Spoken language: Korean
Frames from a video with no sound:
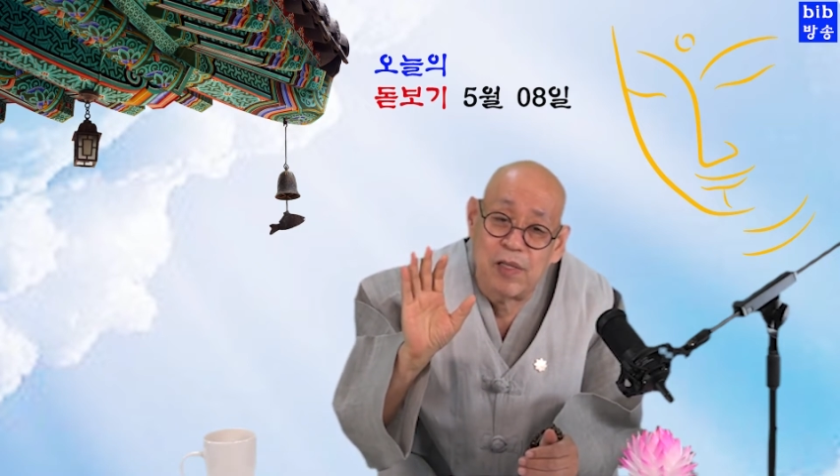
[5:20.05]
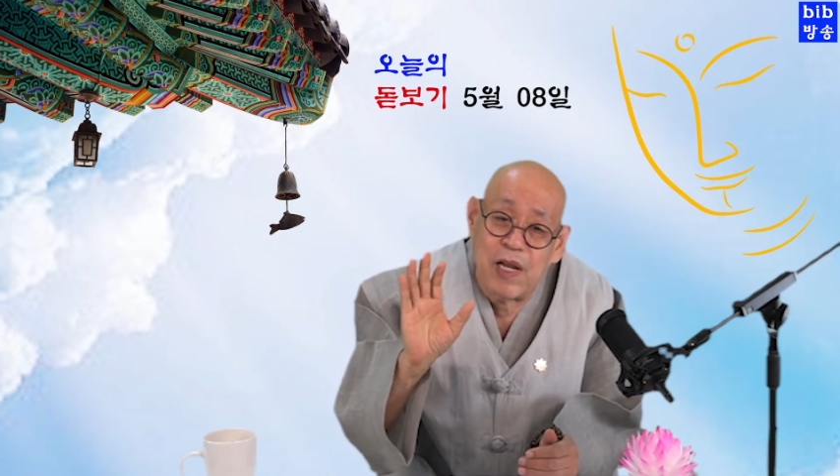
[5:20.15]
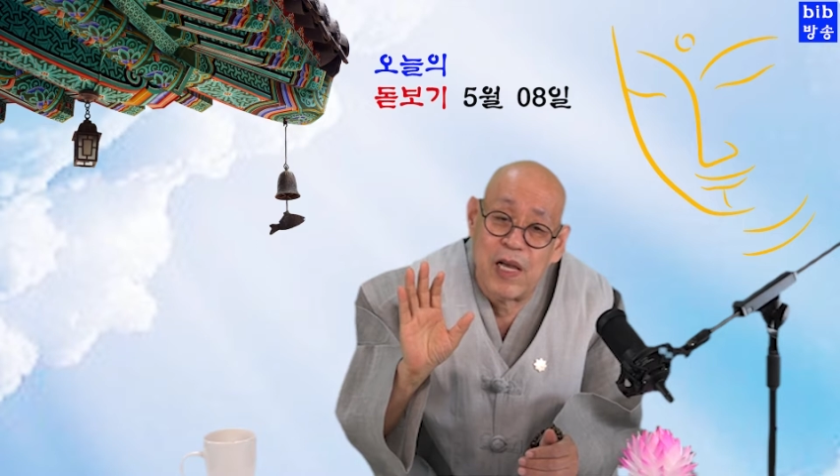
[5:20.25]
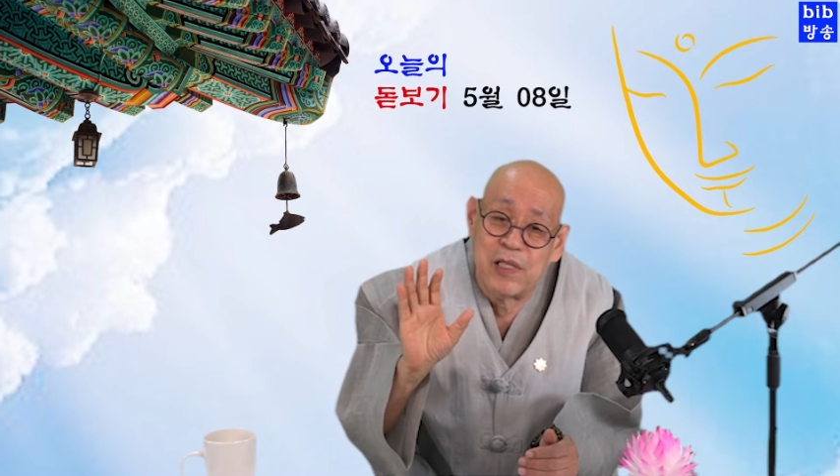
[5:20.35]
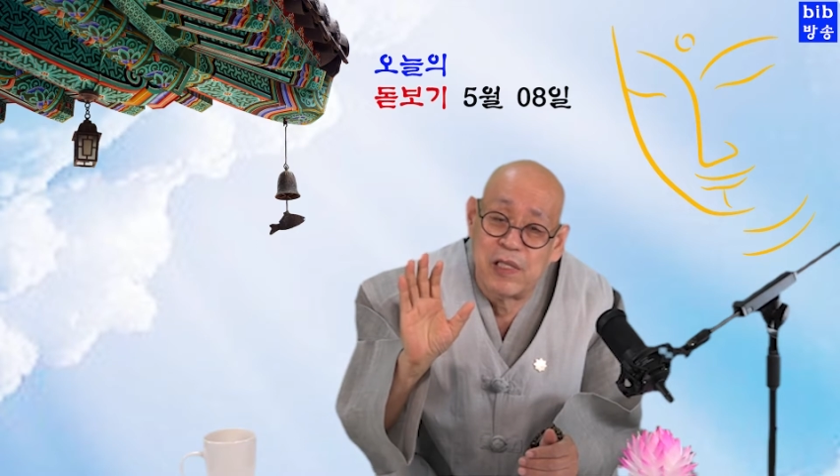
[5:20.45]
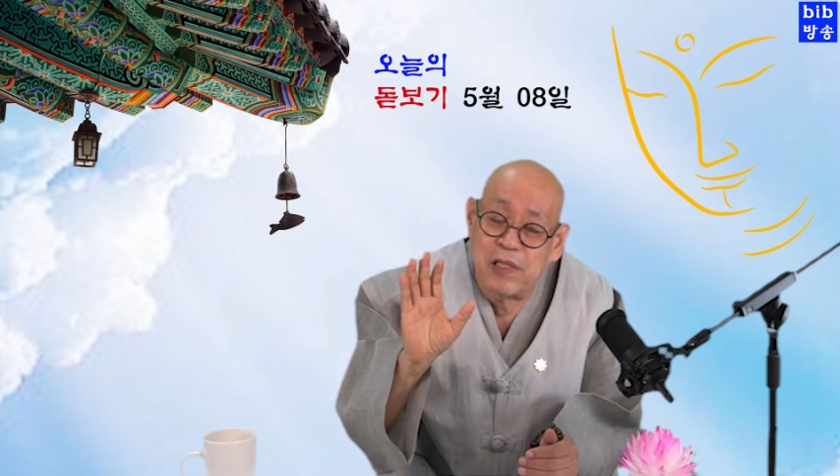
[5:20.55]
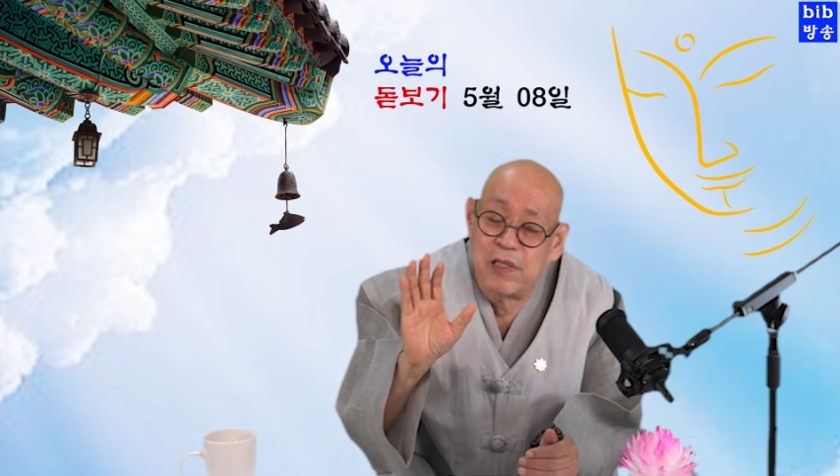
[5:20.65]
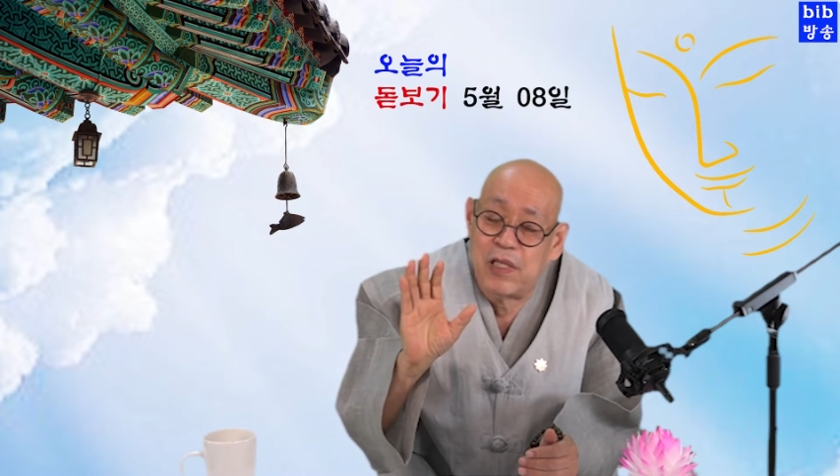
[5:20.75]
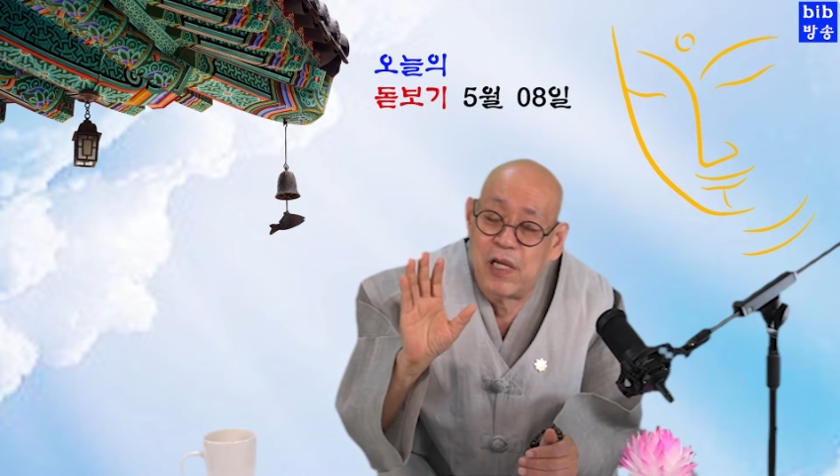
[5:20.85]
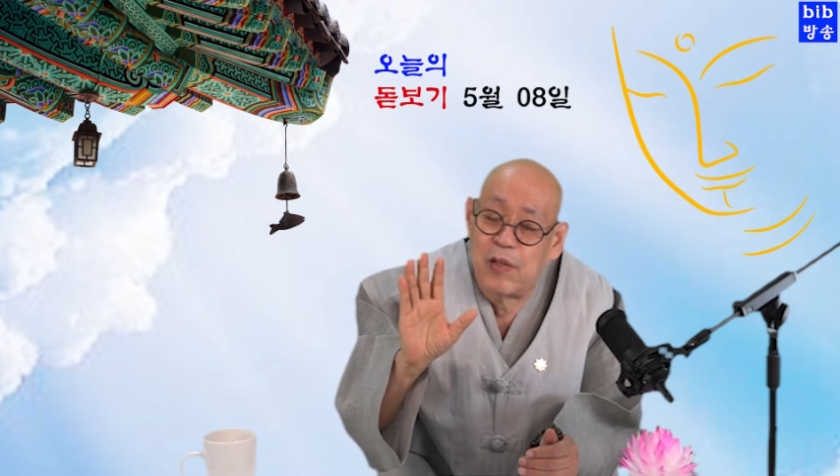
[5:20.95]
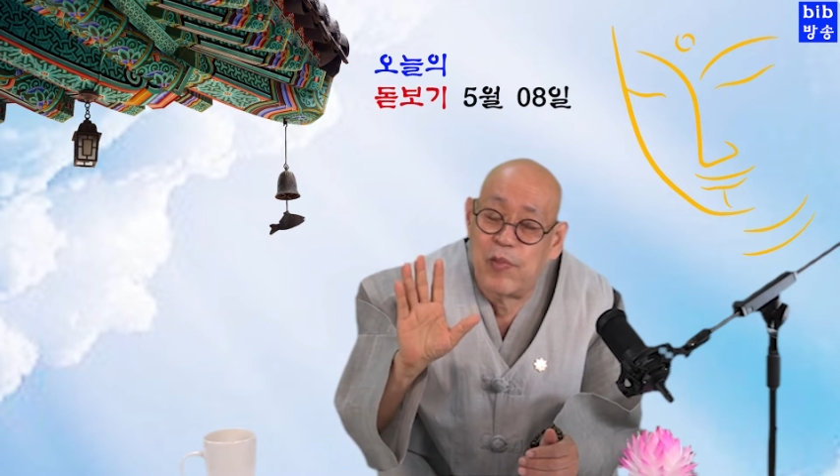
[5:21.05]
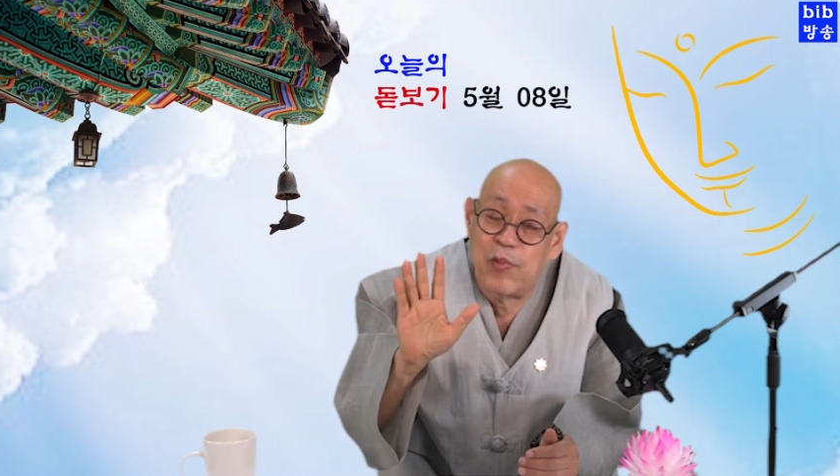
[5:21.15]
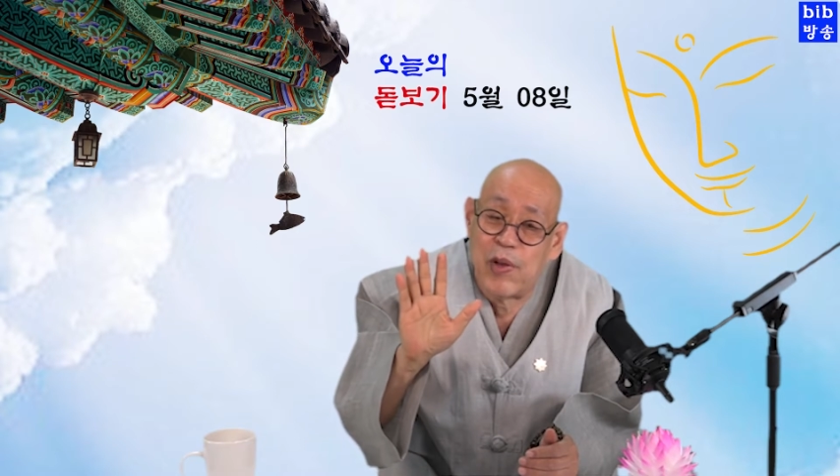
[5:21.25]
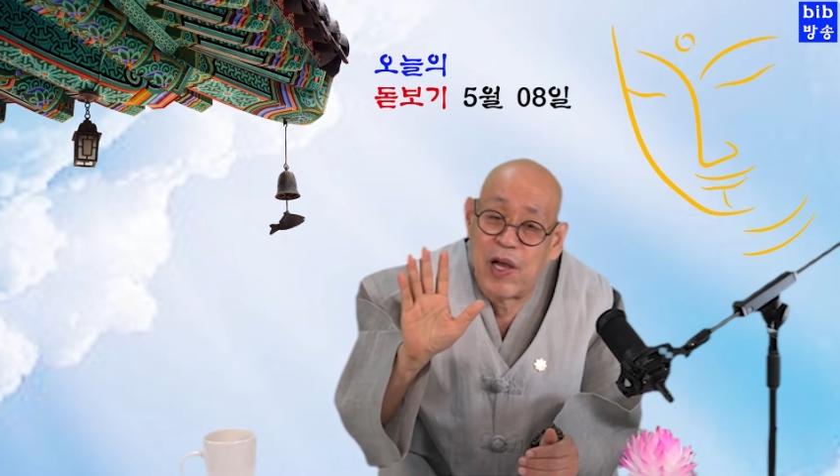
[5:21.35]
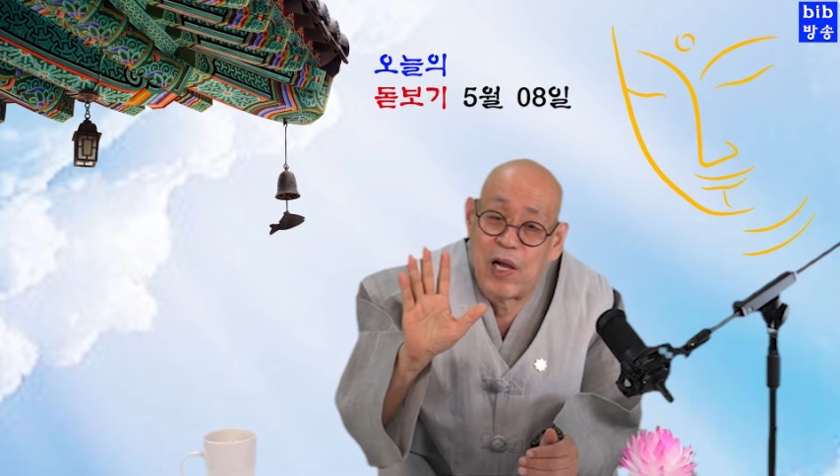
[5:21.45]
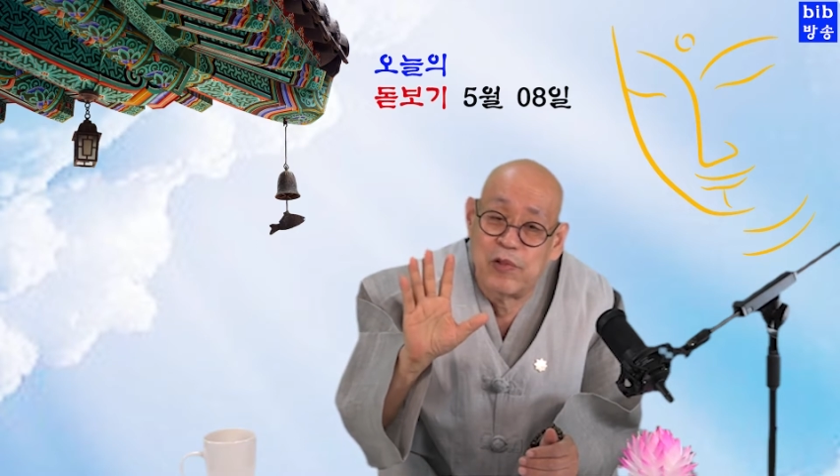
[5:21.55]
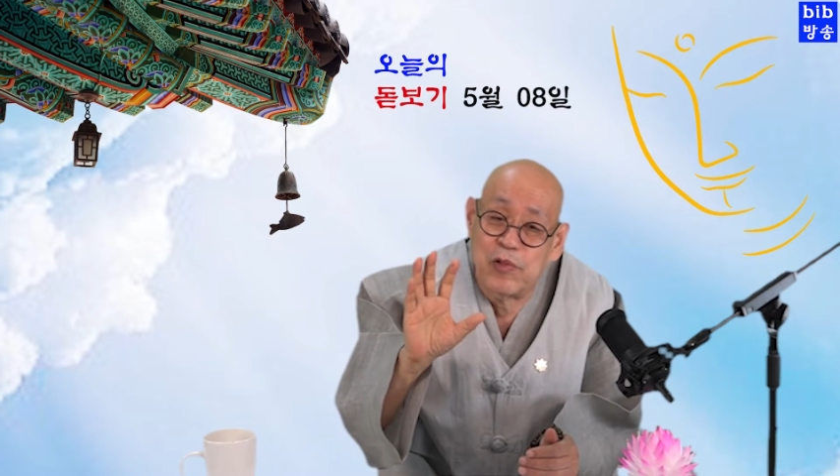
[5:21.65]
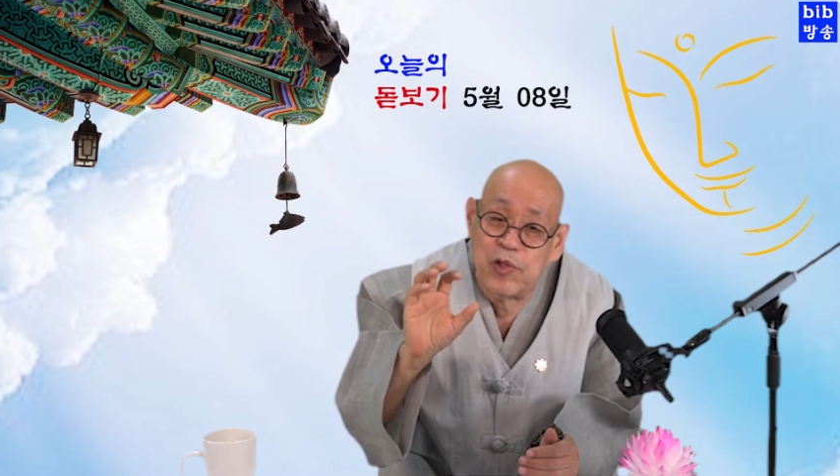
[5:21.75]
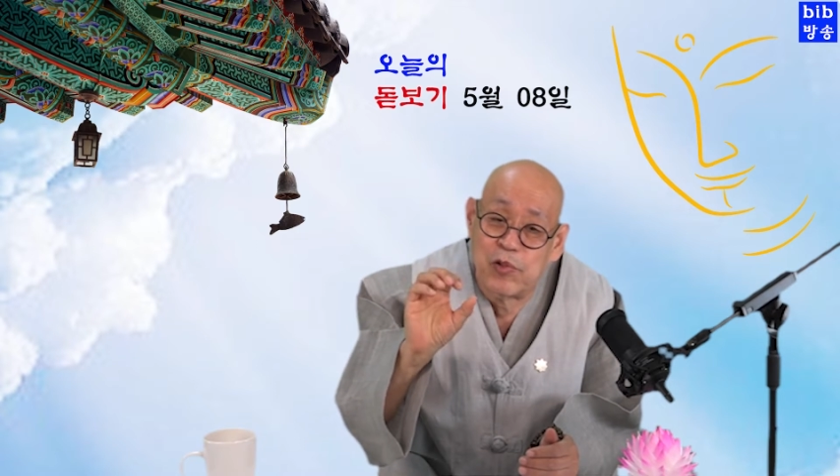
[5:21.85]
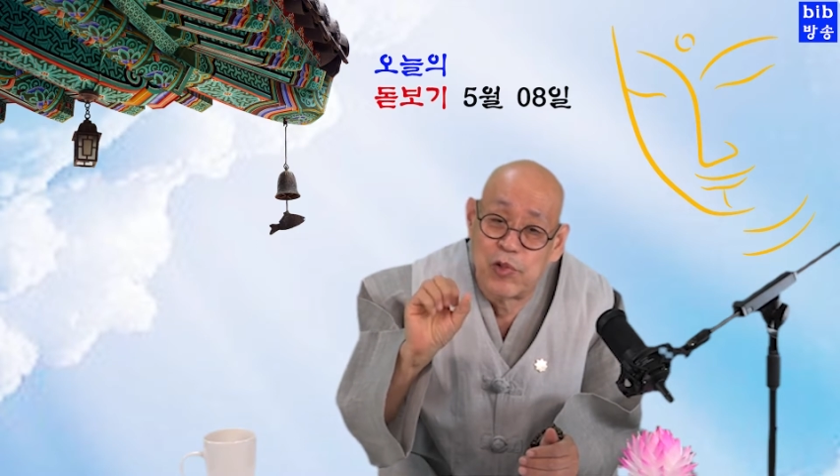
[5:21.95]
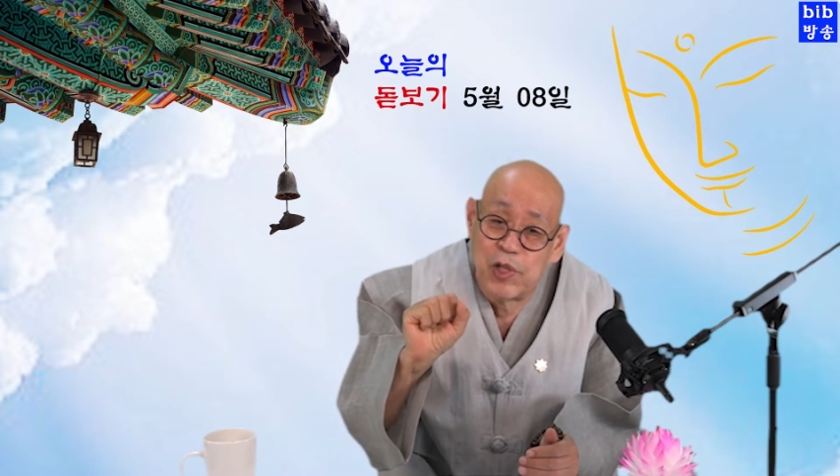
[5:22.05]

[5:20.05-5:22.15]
내 신체 몸에 한 것,